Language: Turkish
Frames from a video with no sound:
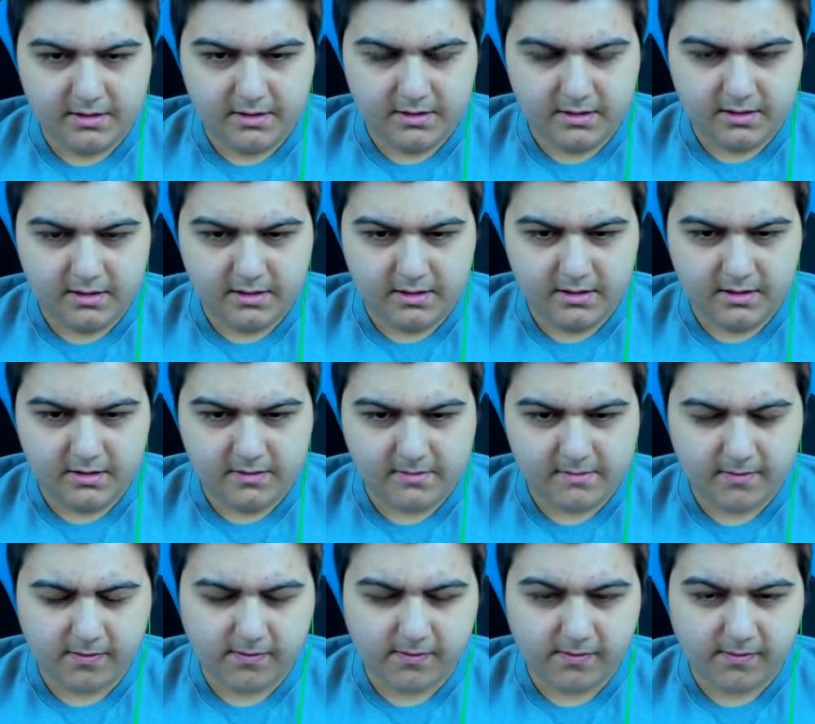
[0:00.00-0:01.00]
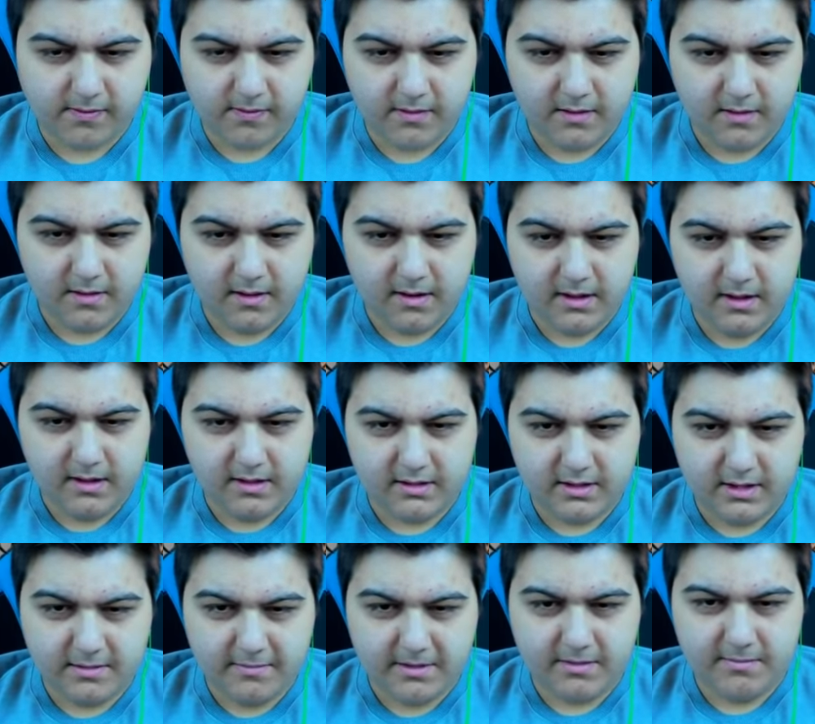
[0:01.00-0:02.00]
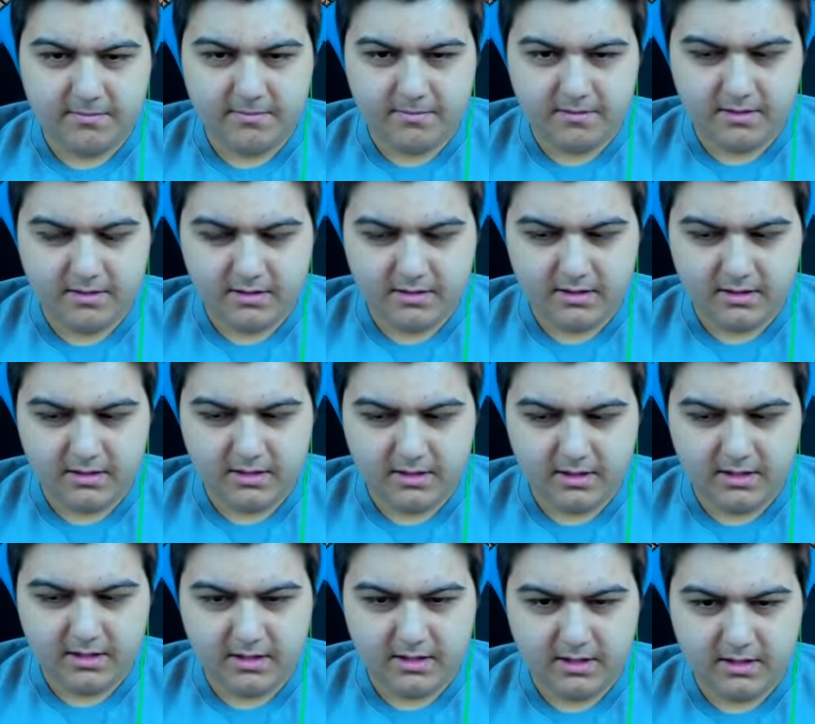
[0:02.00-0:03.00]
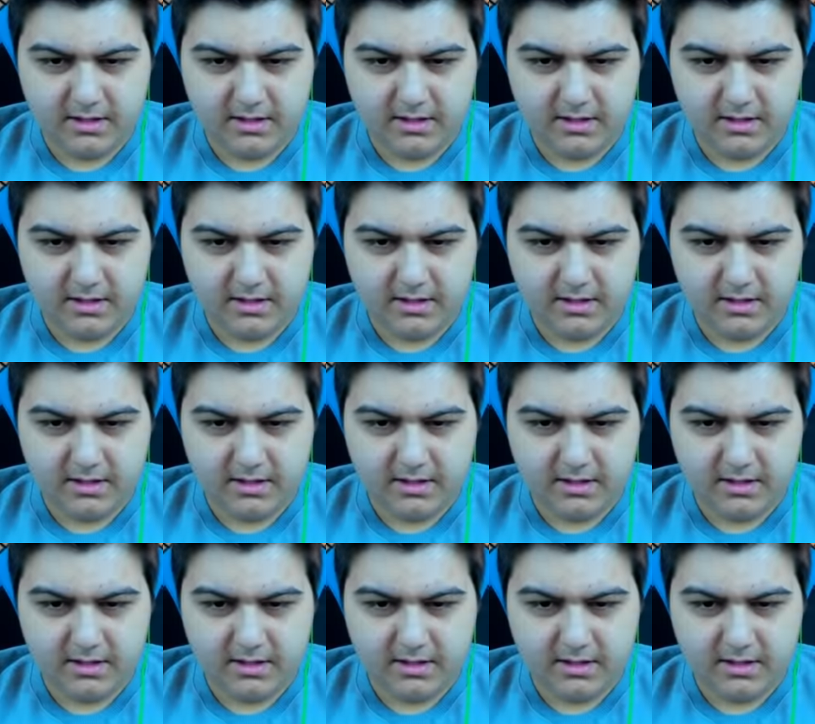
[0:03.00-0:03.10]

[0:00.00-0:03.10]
Bence 7 ya. Tamam. 11.